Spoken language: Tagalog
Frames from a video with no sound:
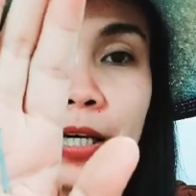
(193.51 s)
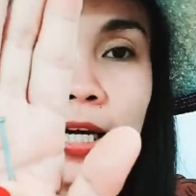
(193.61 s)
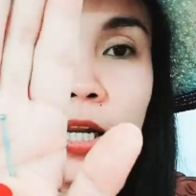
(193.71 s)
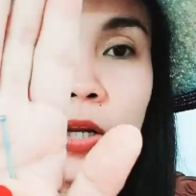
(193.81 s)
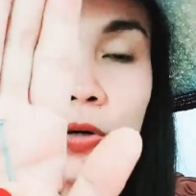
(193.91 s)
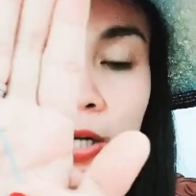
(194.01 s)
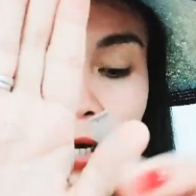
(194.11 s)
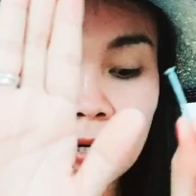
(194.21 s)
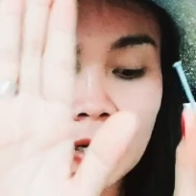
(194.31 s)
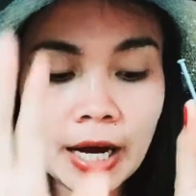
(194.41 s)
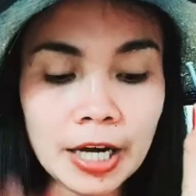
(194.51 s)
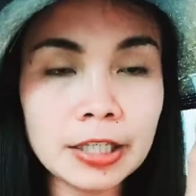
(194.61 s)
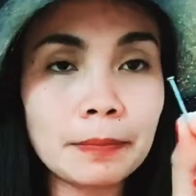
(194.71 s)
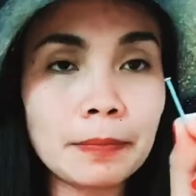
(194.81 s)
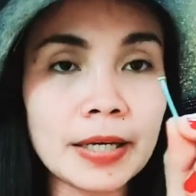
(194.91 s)
per kilo ng
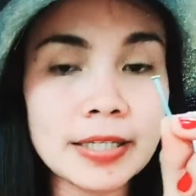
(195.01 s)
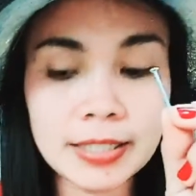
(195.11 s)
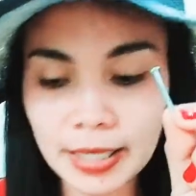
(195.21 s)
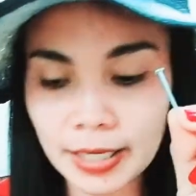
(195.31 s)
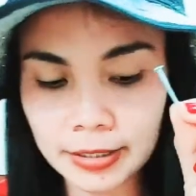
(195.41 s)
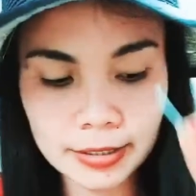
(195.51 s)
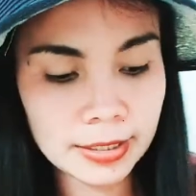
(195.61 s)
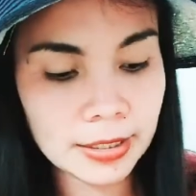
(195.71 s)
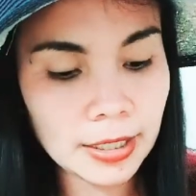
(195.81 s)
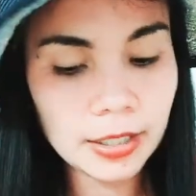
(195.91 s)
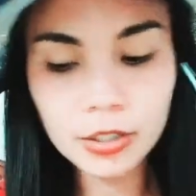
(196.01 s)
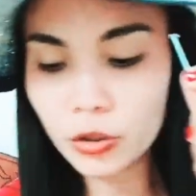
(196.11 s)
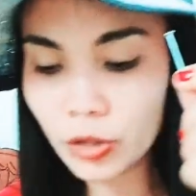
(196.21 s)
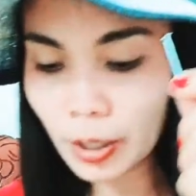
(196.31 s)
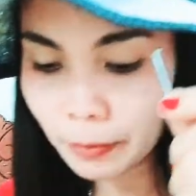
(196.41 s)
Hardiflex nails.
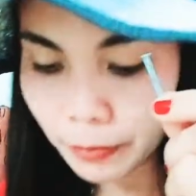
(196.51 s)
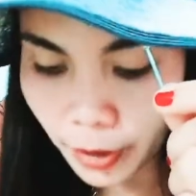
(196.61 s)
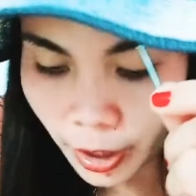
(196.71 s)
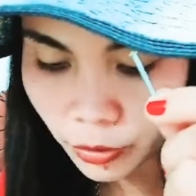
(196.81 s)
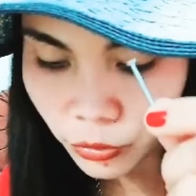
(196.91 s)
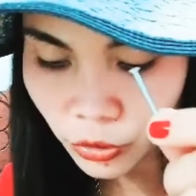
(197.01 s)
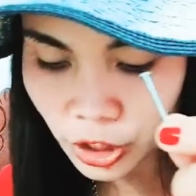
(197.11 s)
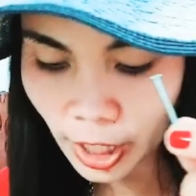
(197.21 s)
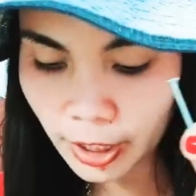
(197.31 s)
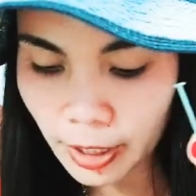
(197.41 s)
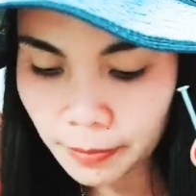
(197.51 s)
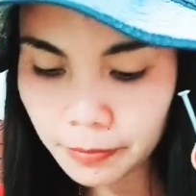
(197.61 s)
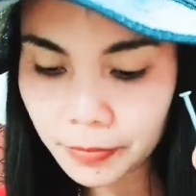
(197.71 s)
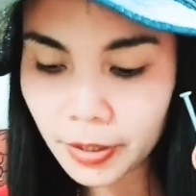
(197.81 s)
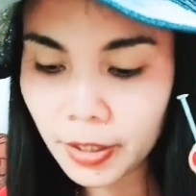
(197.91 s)
So, number, ano to siya?
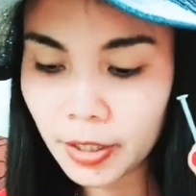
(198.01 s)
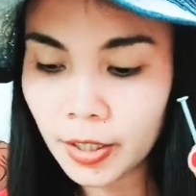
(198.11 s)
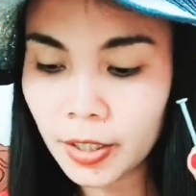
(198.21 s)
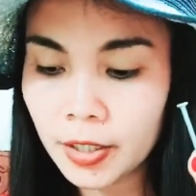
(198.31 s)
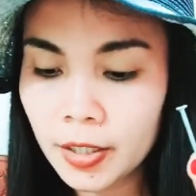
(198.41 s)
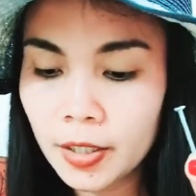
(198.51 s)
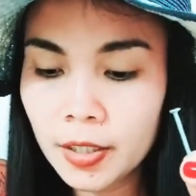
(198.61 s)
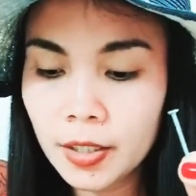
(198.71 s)
Number,